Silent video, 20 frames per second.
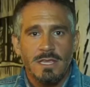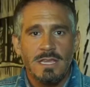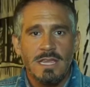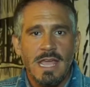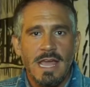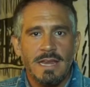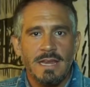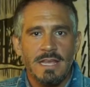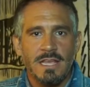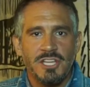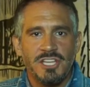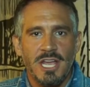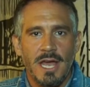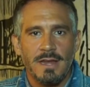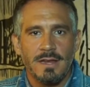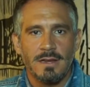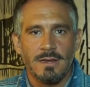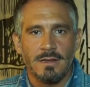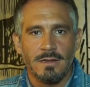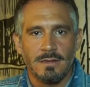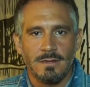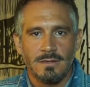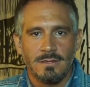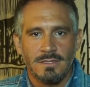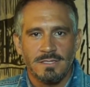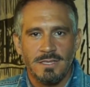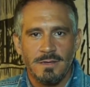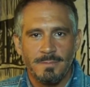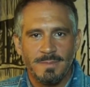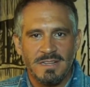G&H Channel,
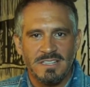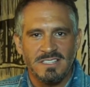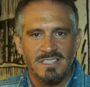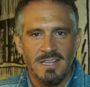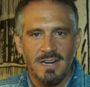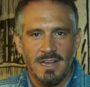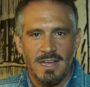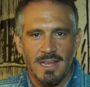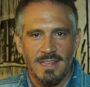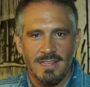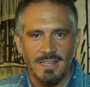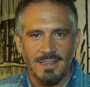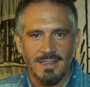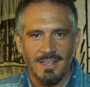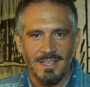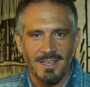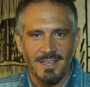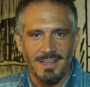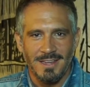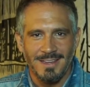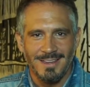siempre cerca de ti.